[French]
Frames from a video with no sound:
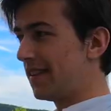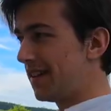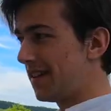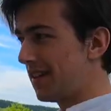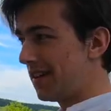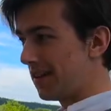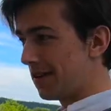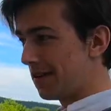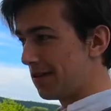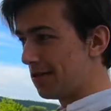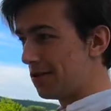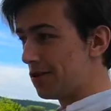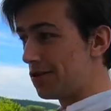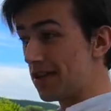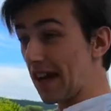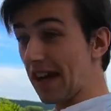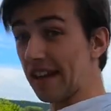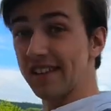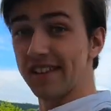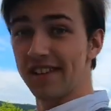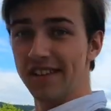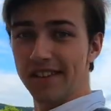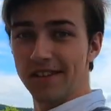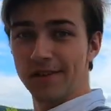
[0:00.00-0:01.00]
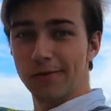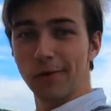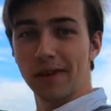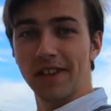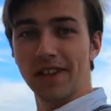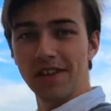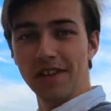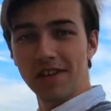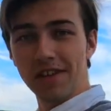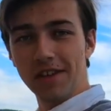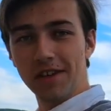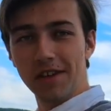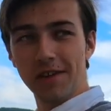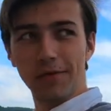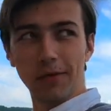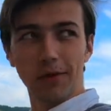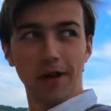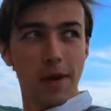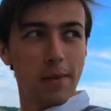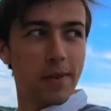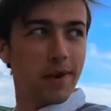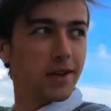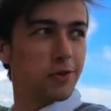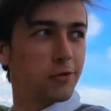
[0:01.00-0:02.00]
euh, des, artistes qui, font
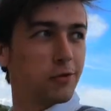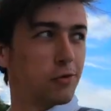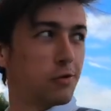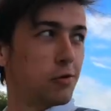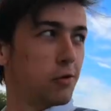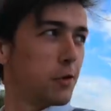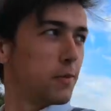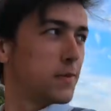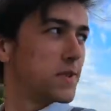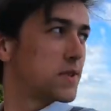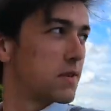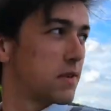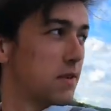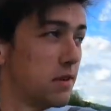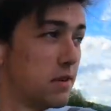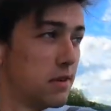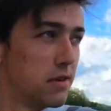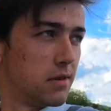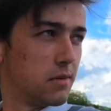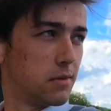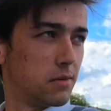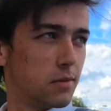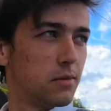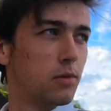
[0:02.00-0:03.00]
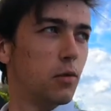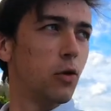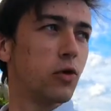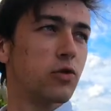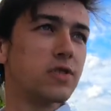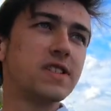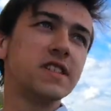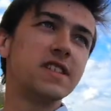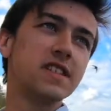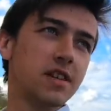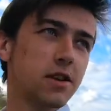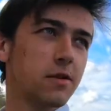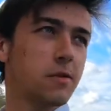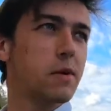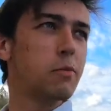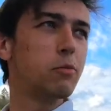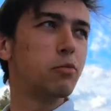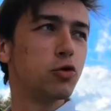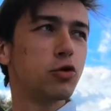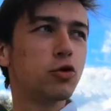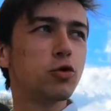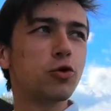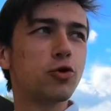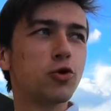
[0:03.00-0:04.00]
de la peinture, parce que c'est quand même
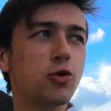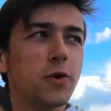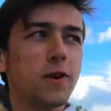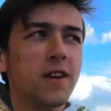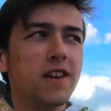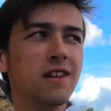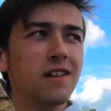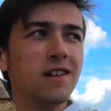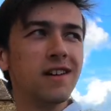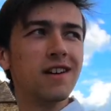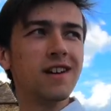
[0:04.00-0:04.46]
plutôt joli.